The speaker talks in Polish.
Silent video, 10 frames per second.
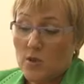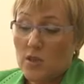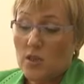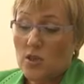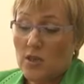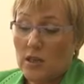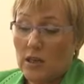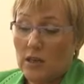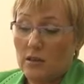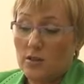Myślę, że
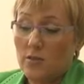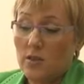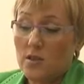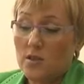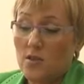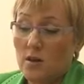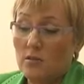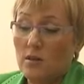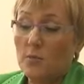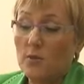na świetlicy
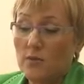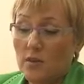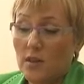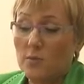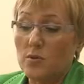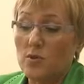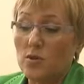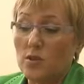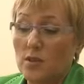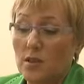szkolnej powinna
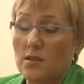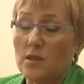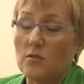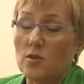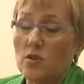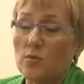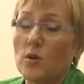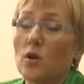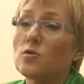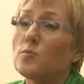być jedna, dwie
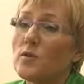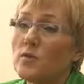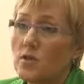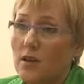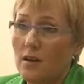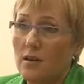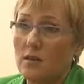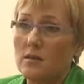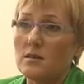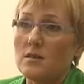osoby
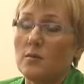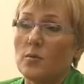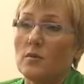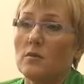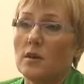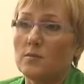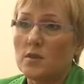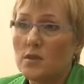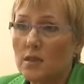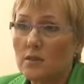odpowiedzialne i za program
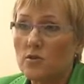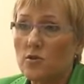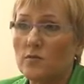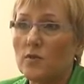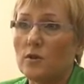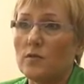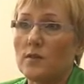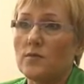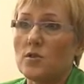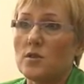
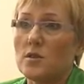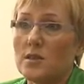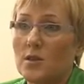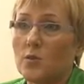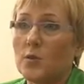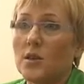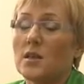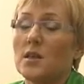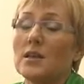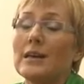dydaktyczno-wychowawczy, i za
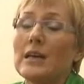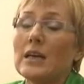opiekę,